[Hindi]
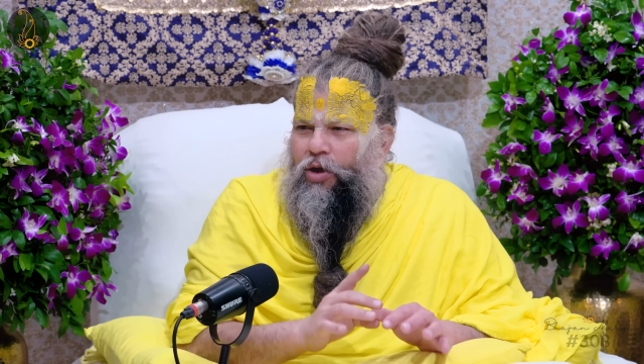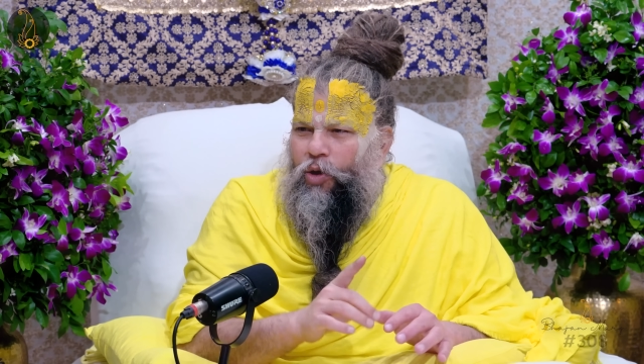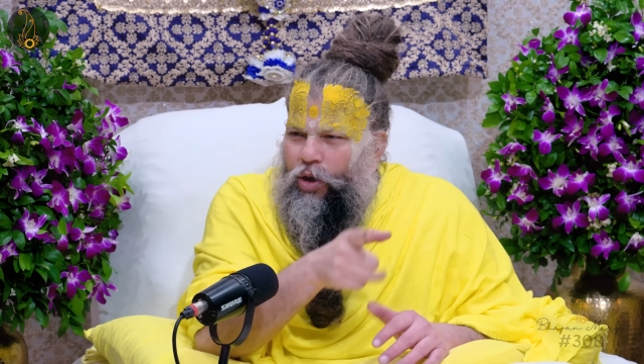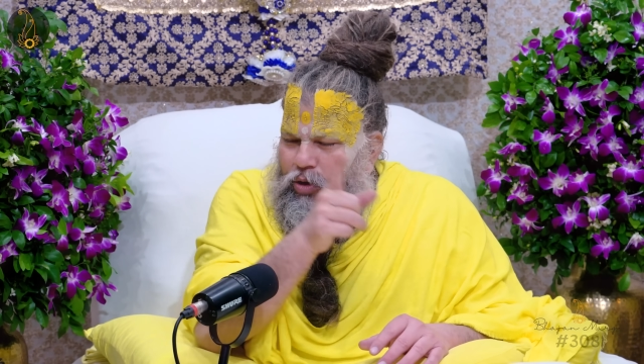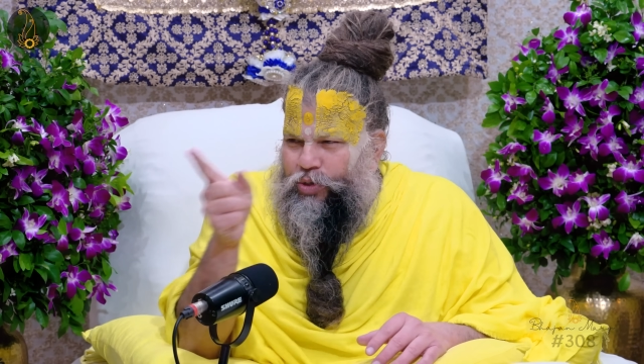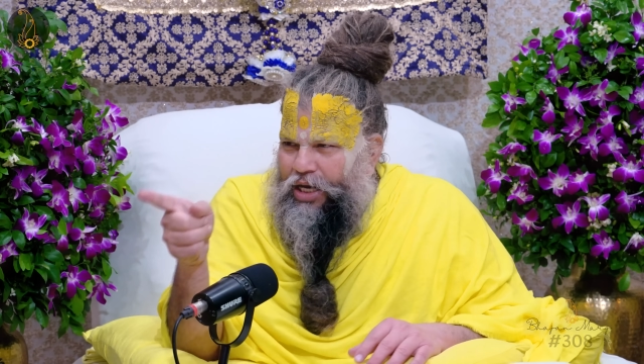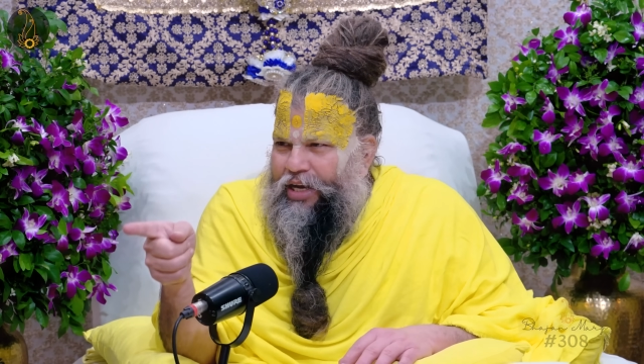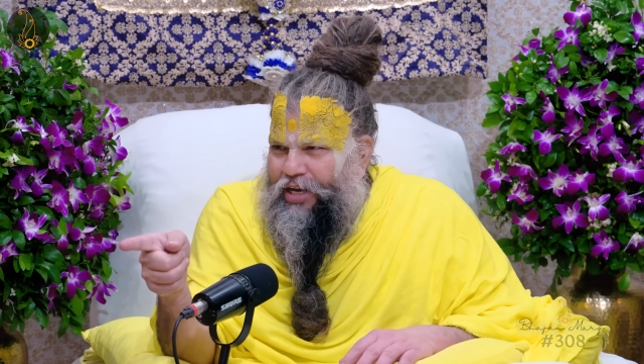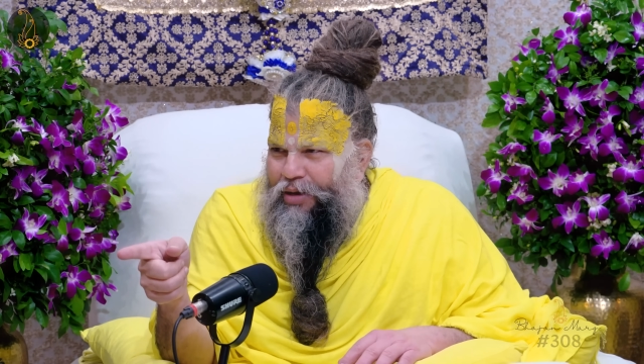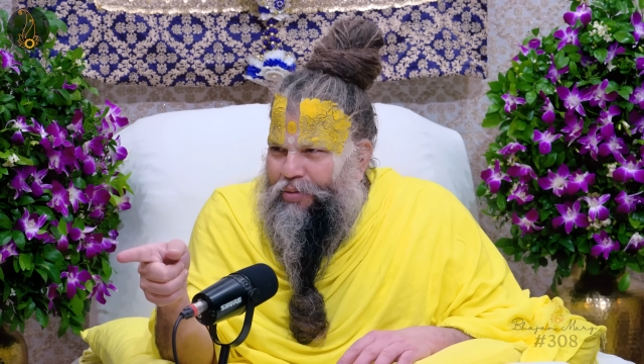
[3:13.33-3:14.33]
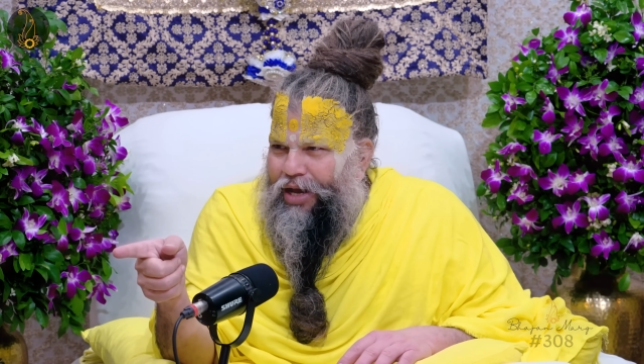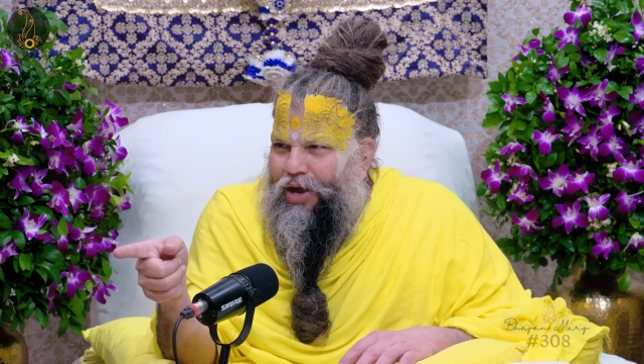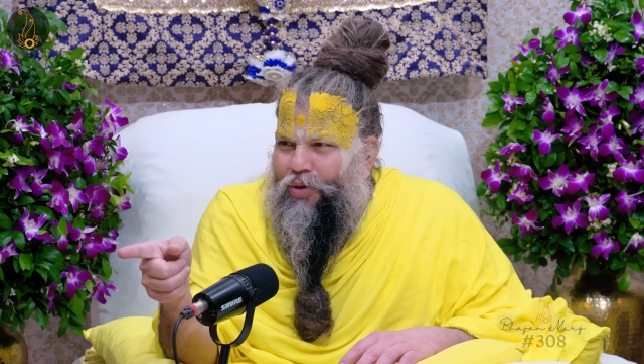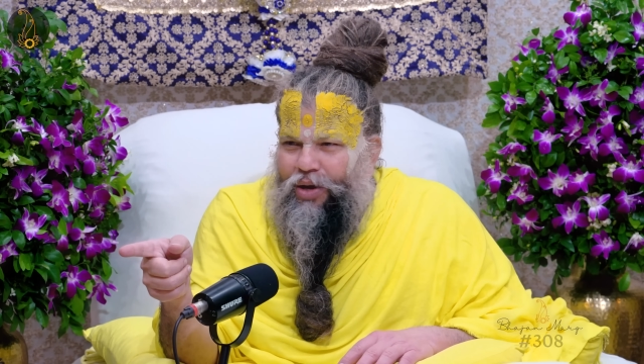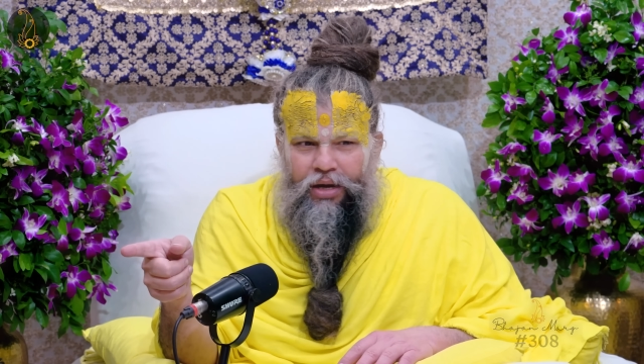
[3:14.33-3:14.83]
और अगर उसे लिखने में
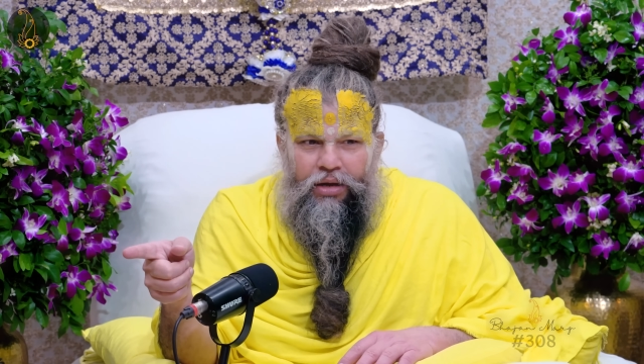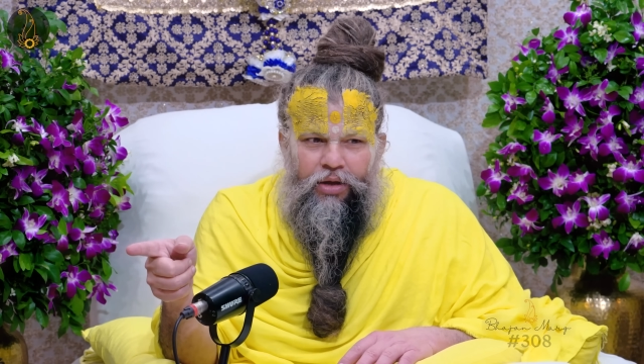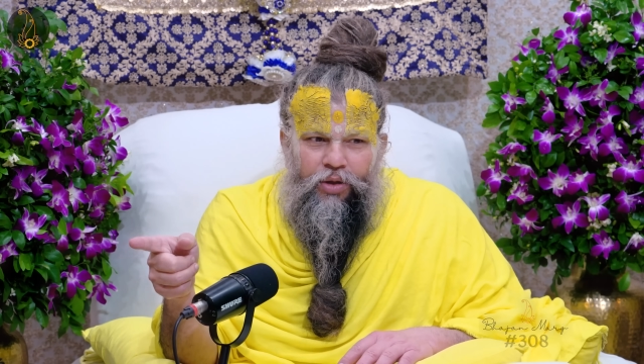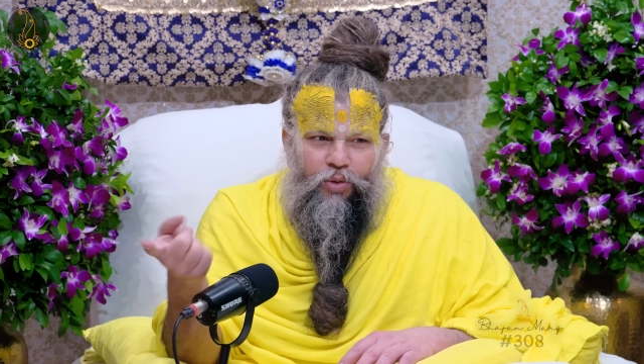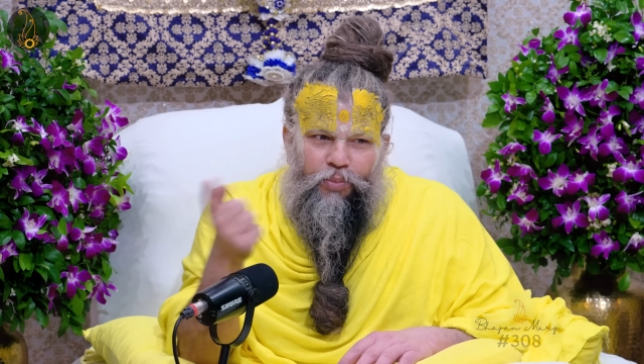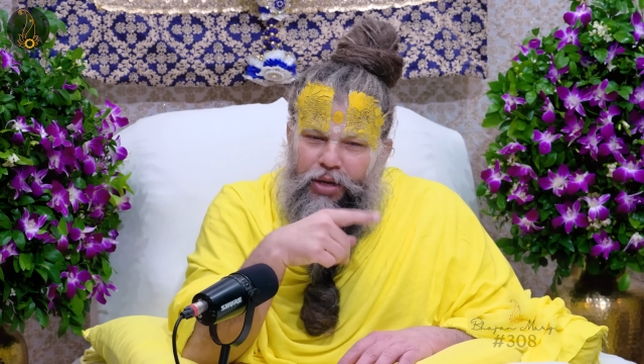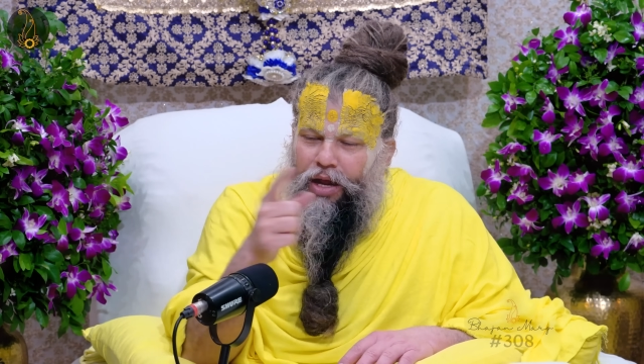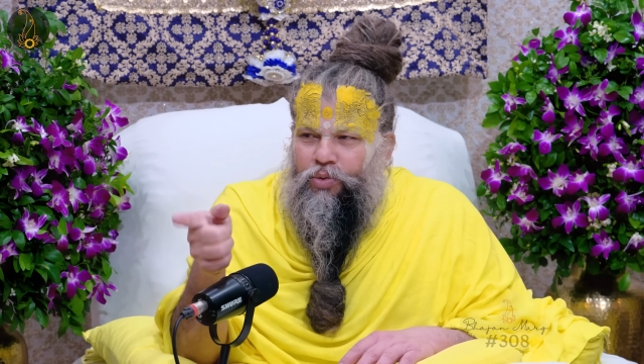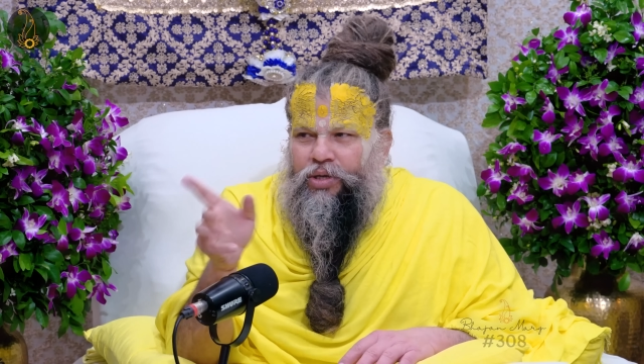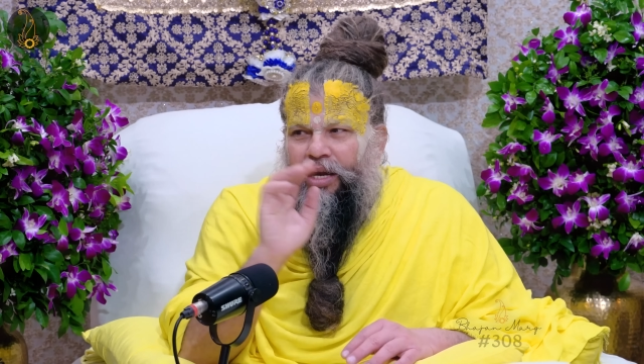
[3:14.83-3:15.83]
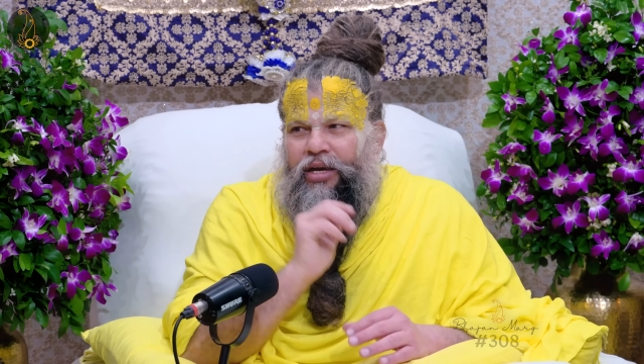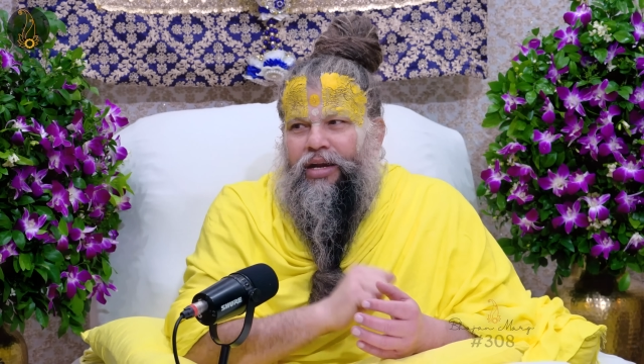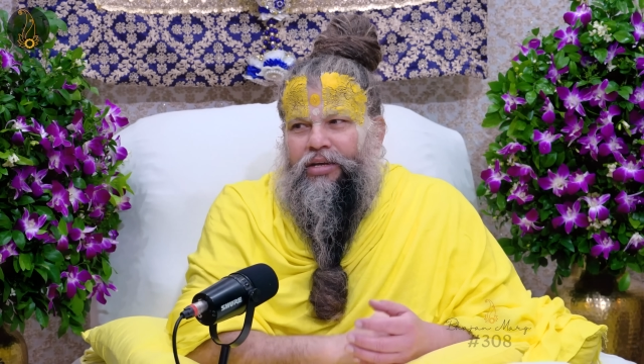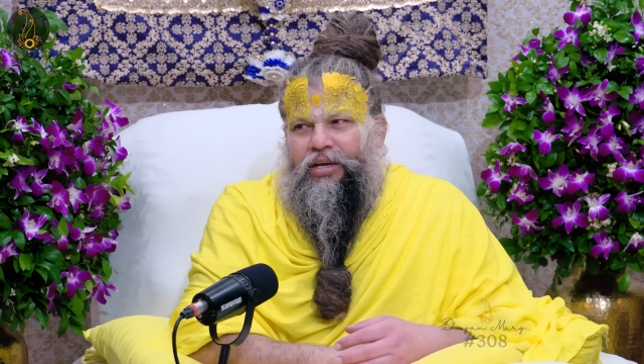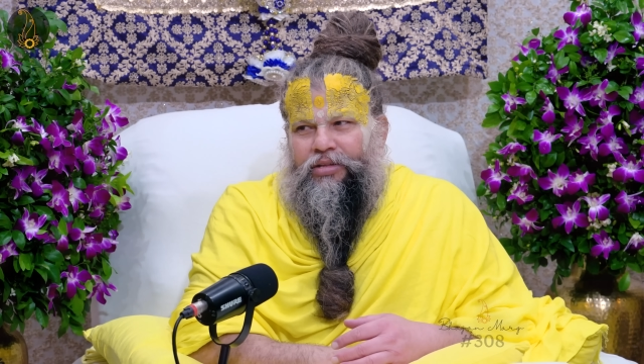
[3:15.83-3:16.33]
लगाओगे तो बिना उसके लिख
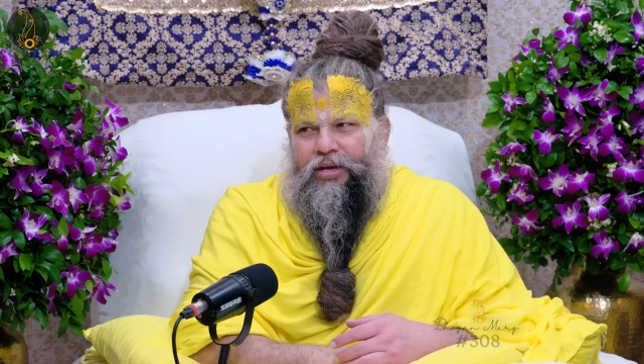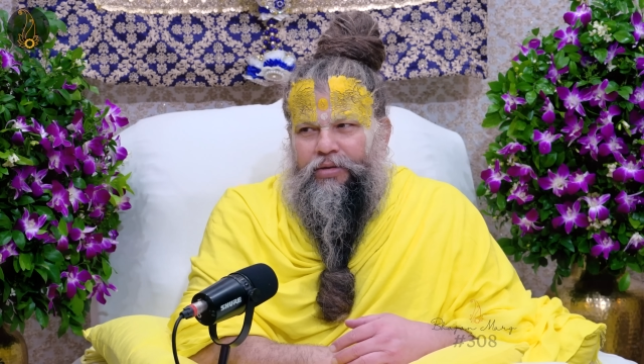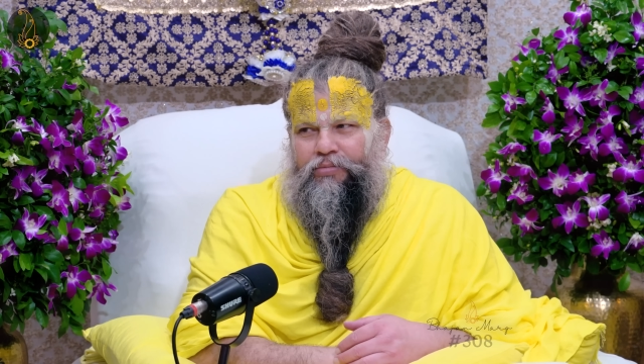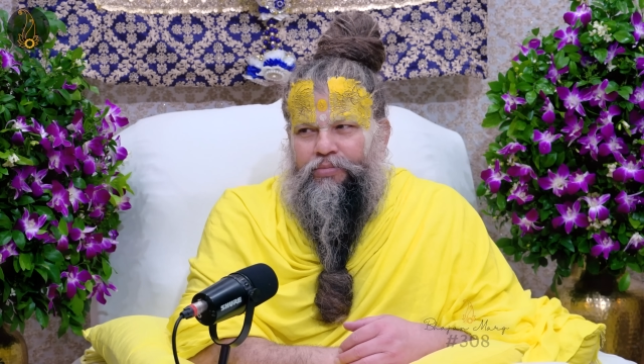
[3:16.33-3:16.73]
नहीं सकते